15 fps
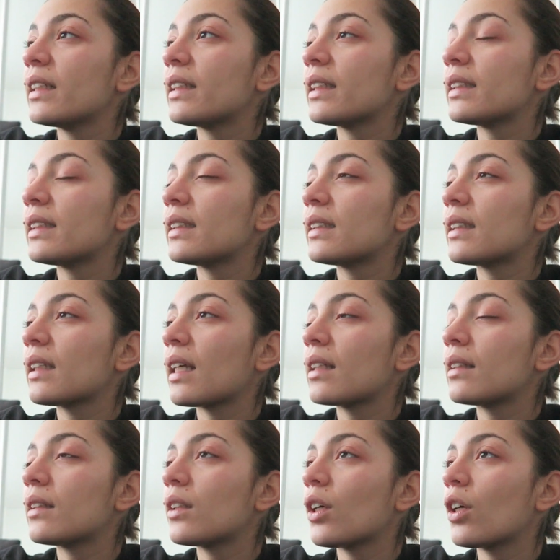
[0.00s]
Il était
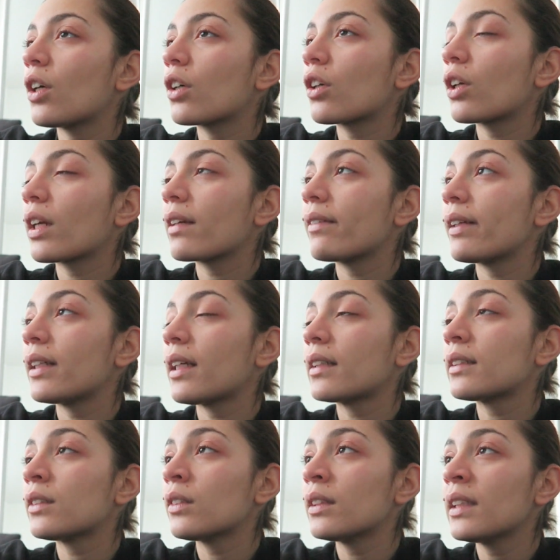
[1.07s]
7h quand le réveil a
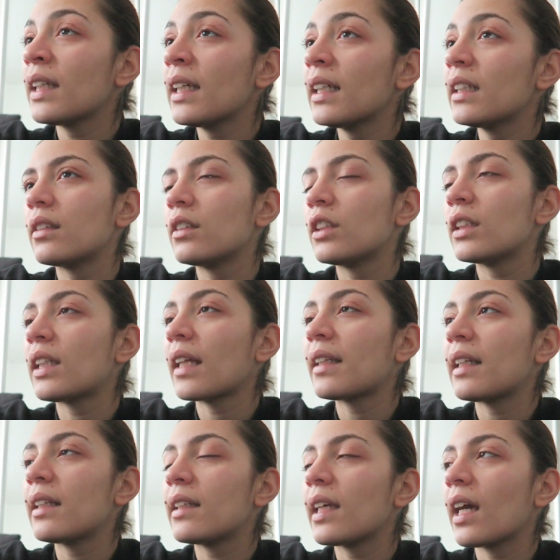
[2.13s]
sonné. J'ai
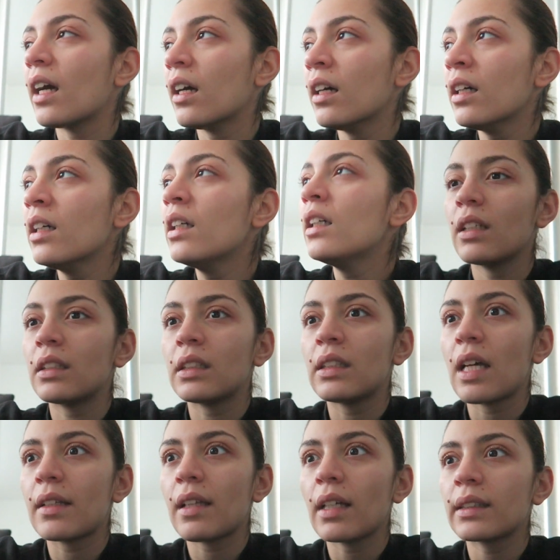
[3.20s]
tâté le terrain. Il était
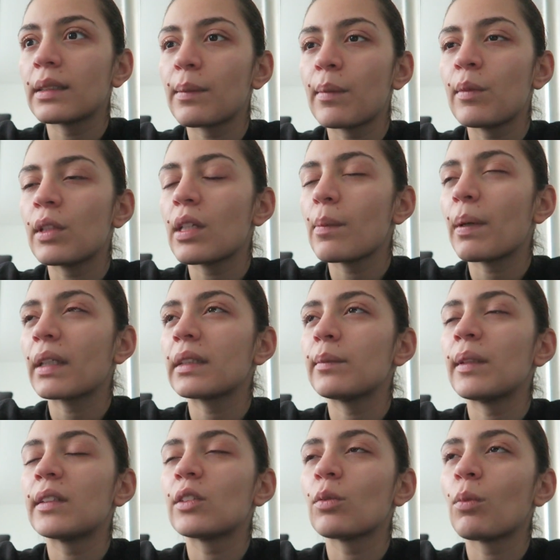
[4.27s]
d'attaque, c'est même lui qui est parti
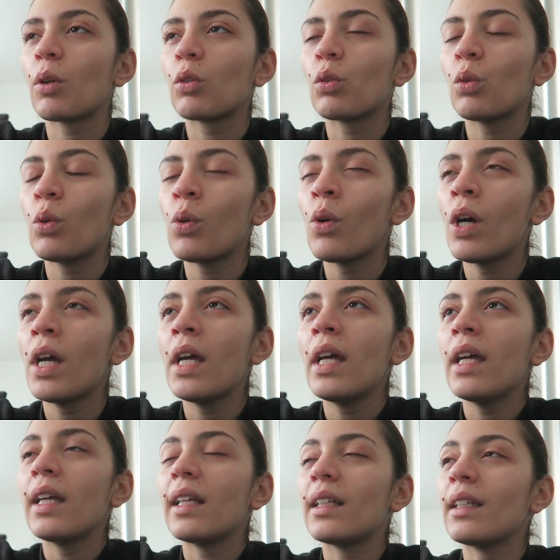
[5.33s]
mettre son manteau.
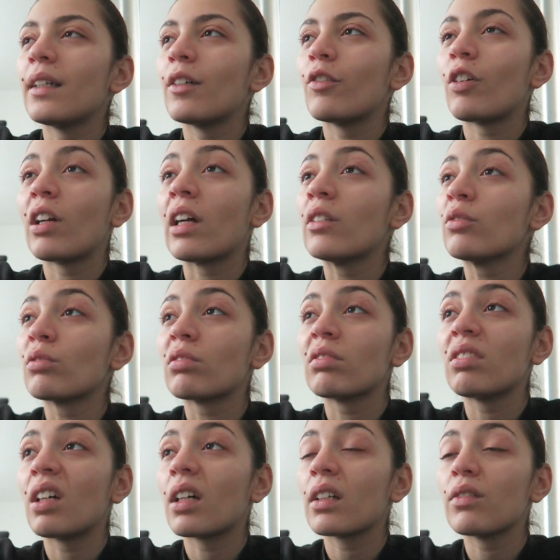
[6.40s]
Et euh, voilà, donc
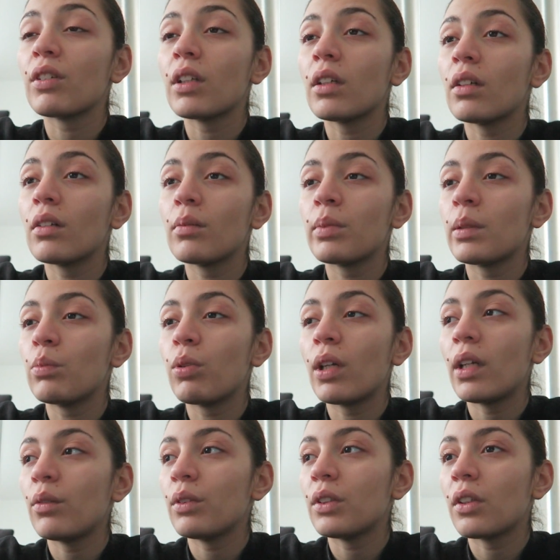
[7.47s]
on est arrivé pile
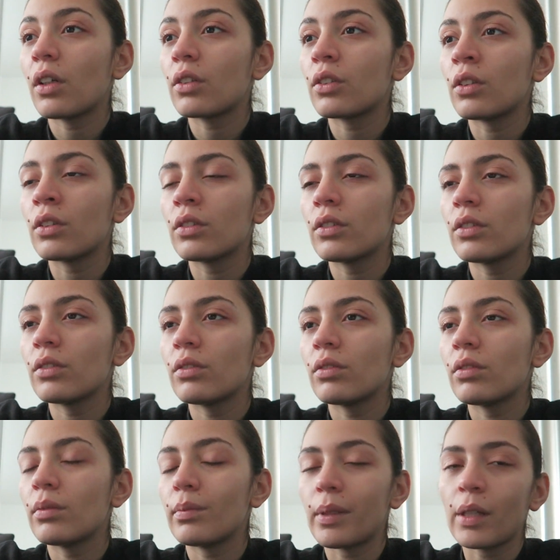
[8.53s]
poil à
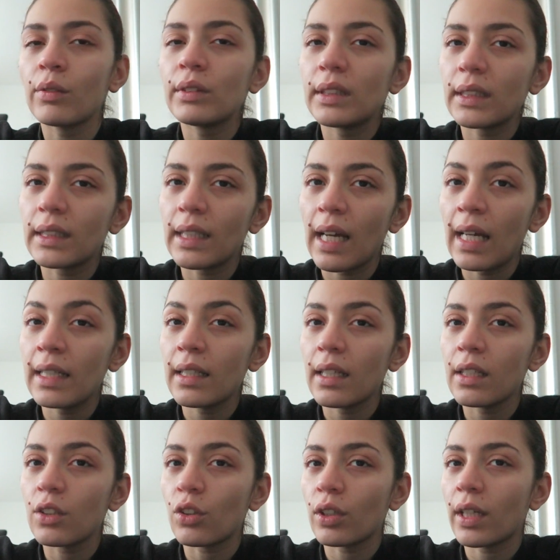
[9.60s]
8h30. Par contre, il caille
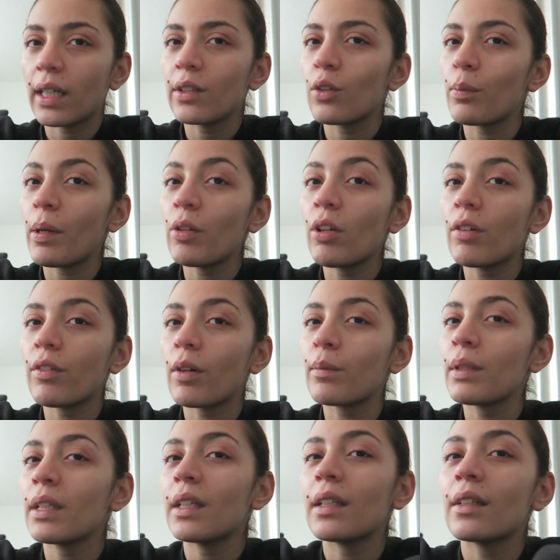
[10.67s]
et je regrette de ne pas lui avoir
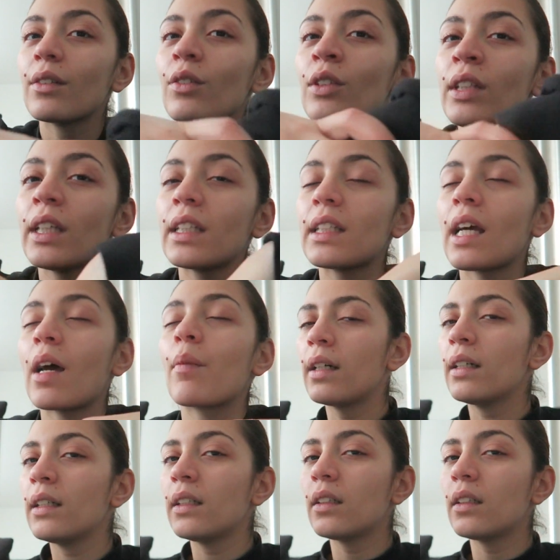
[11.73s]
mis une écharpe.